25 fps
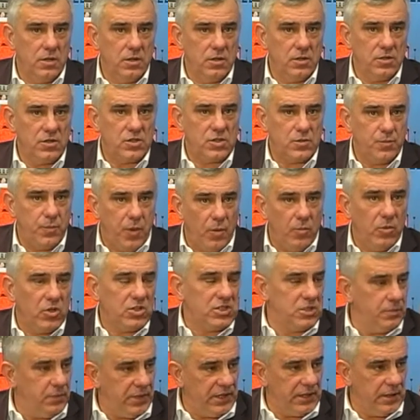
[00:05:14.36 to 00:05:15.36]
z
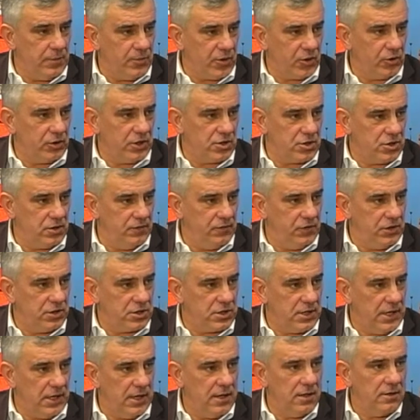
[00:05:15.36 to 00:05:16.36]
pomocy pana
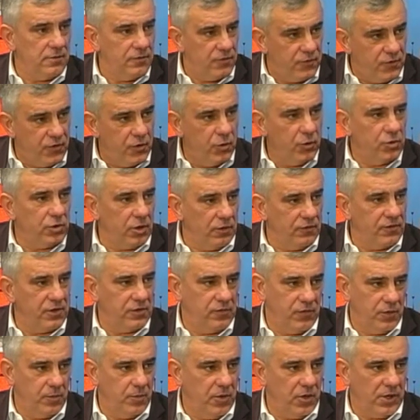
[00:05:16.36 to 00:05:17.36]
Protasiewicza w lutowych
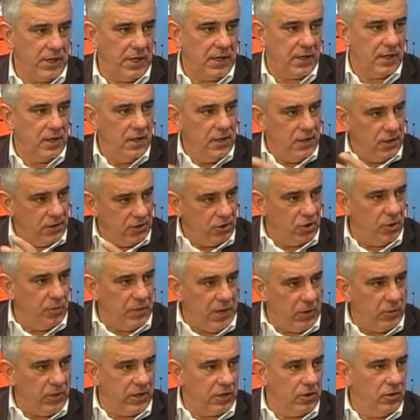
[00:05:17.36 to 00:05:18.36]
wyborach do
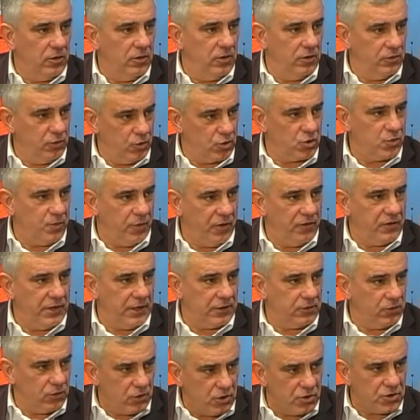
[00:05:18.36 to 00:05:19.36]
małego już
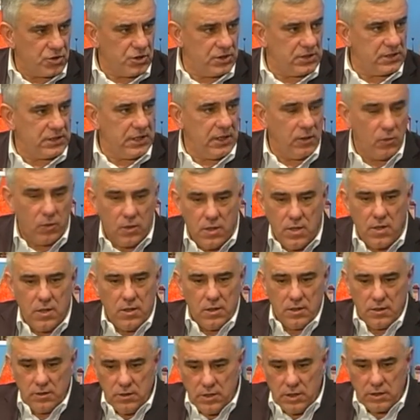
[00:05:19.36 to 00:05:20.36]
powiatu korzystał
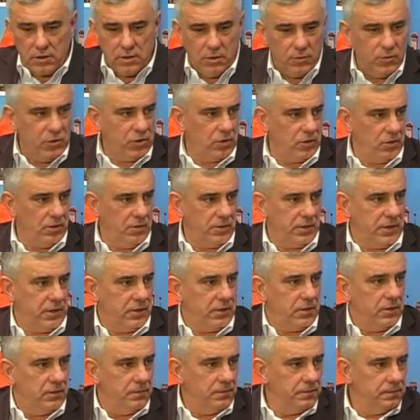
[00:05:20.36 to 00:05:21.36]
jedną i drugą
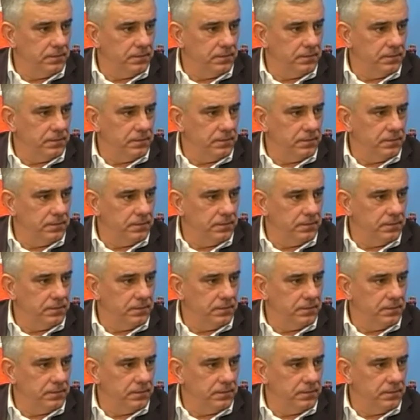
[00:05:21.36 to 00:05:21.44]
ręką.